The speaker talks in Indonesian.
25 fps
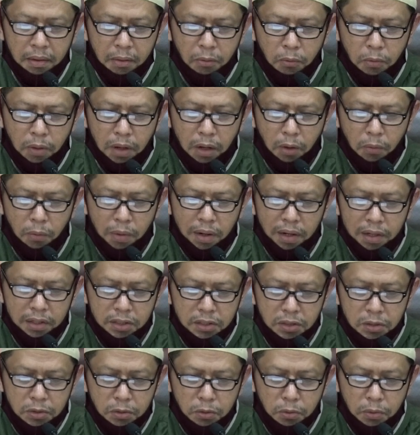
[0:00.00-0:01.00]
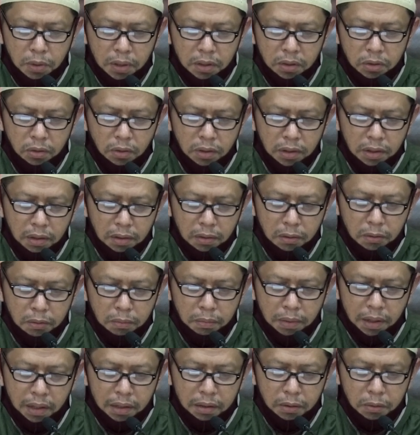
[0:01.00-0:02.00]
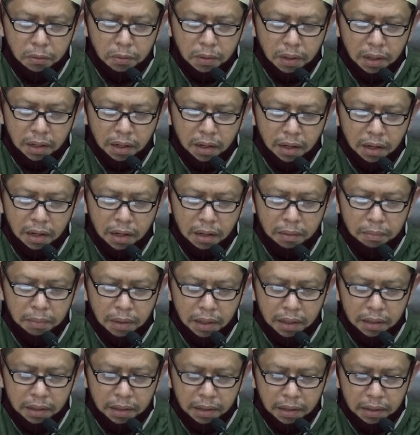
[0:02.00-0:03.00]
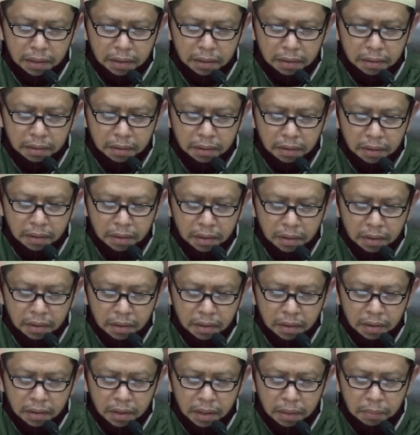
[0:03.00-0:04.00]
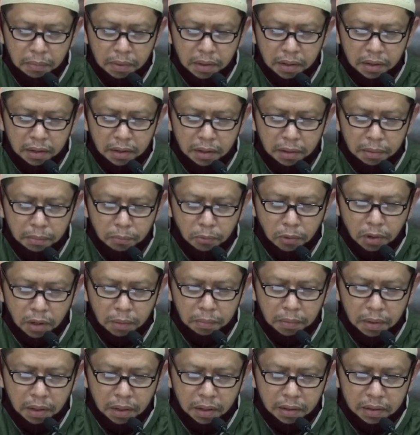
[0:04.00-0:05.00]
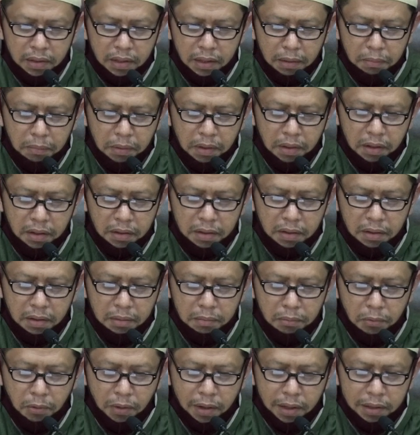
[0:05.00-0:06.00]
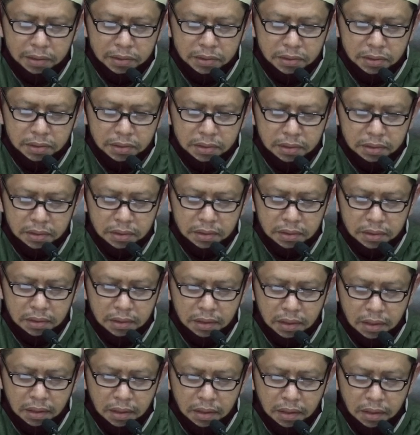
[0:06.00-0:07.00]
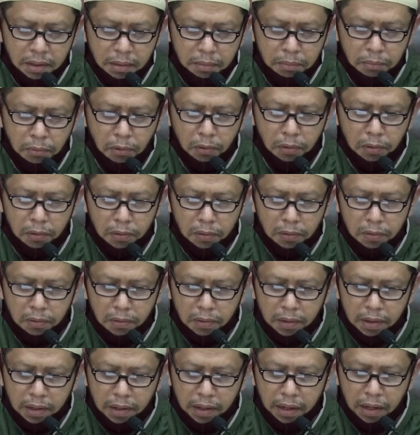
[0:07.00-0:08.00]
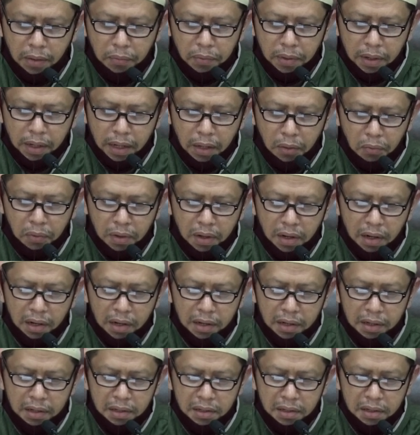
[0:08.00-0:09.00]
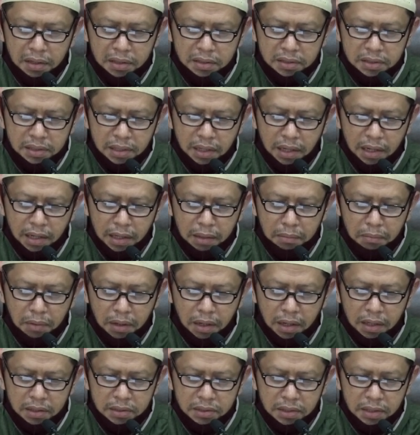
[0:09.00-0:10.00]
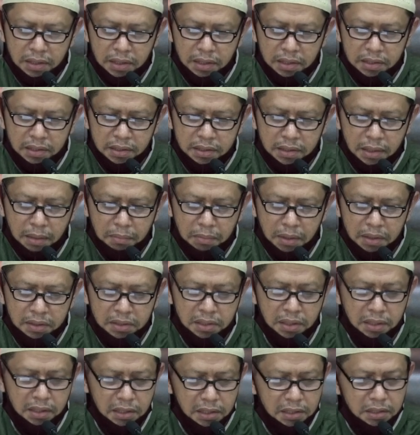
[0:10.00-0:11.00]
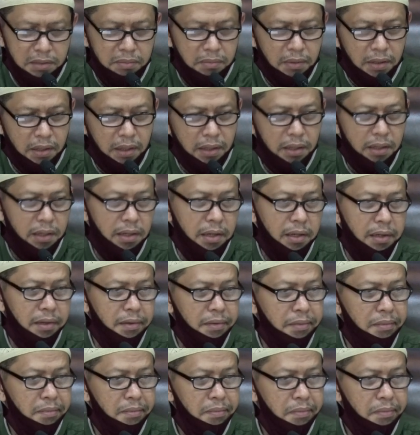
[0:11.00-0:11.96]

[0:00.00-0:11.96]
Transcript: Wal wahsyu wat tayru ba'duha ala ba'din. Demikian pula binatang-binatang buas burung dan hewan-hewan lainnya saling mengasihi sesama jenis mereka.